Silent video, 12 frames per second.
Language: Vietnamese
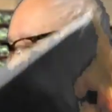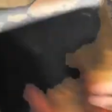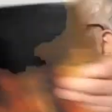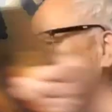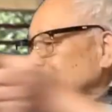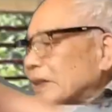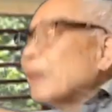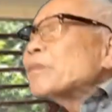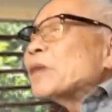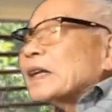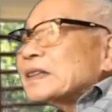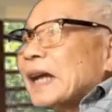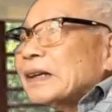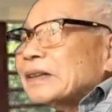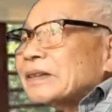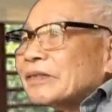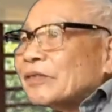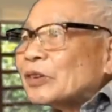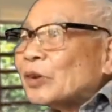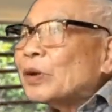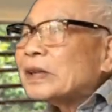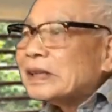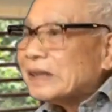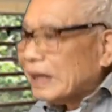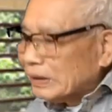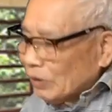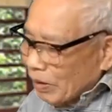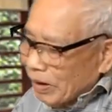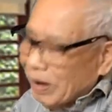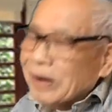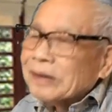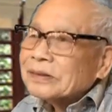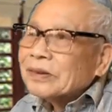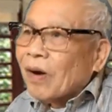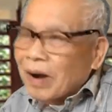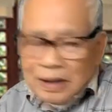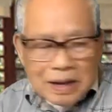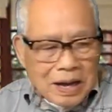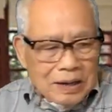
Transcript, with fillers: um, tiếp nhận sách của tôi thì sẽ cho đó.